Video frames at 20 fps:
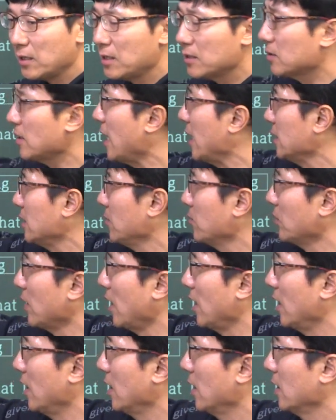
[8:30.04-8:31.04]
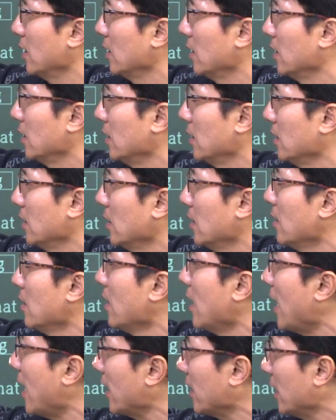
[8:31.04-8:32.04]
돼서 아쉽다
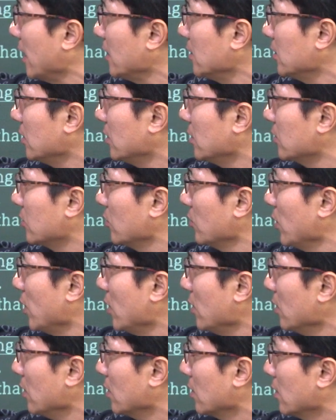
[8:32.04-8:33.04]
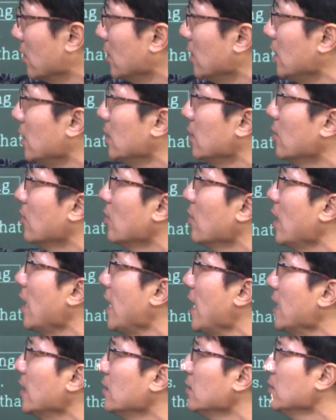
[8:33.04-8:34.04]
ing를 쓰면 이거
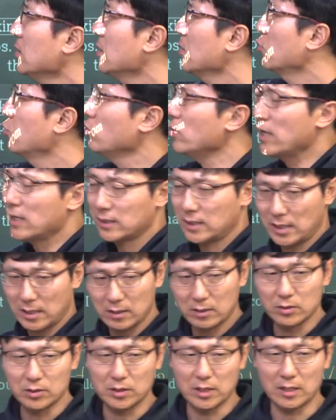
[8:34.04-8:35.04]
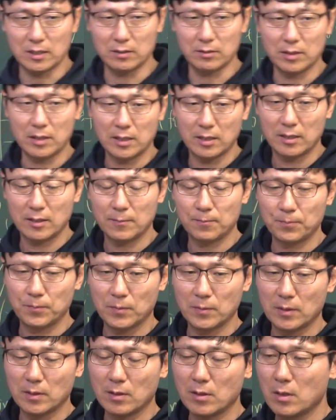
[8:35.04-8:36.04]
하는 걸 후회하다 이런 뜻이 되는 거야
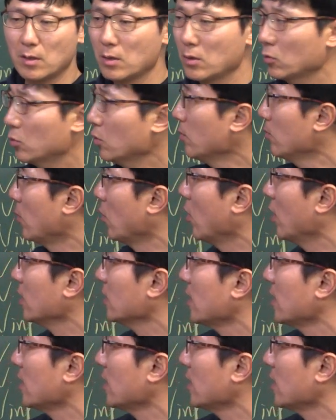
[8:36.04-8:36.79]
그럼 뭐가